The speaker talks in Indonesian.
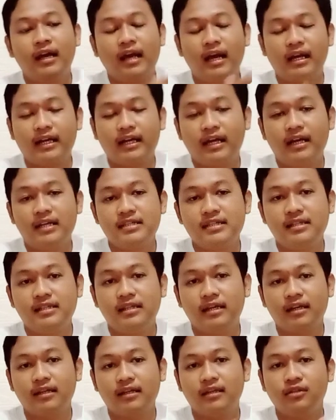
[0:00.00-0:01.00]
Alkali
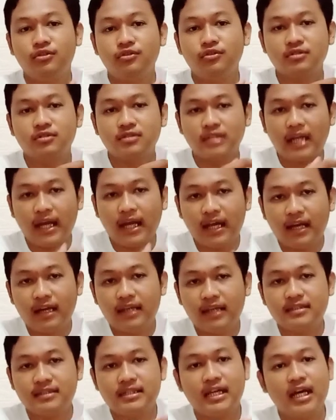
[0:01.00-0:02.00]
sealer itu
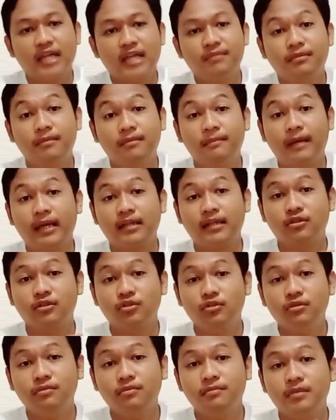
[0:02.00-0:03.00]
sangat-sangat
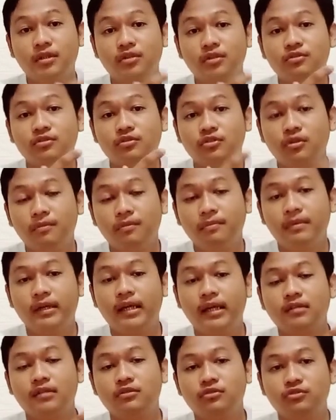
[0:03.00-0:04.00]
membantu menutup
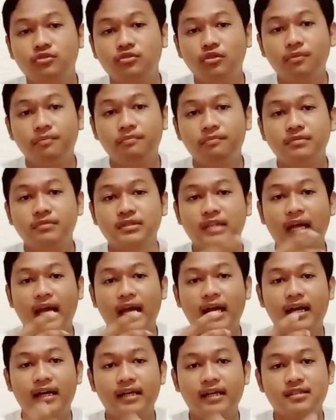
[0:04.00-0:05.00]
daya tutup
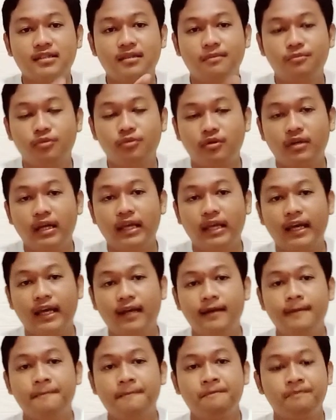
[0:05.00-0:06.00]
sangat sempurna ya.
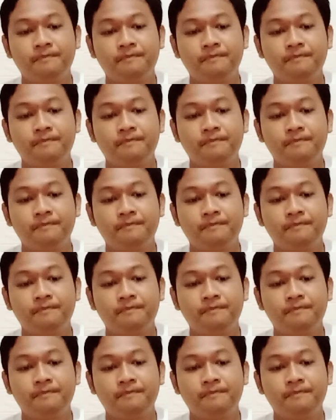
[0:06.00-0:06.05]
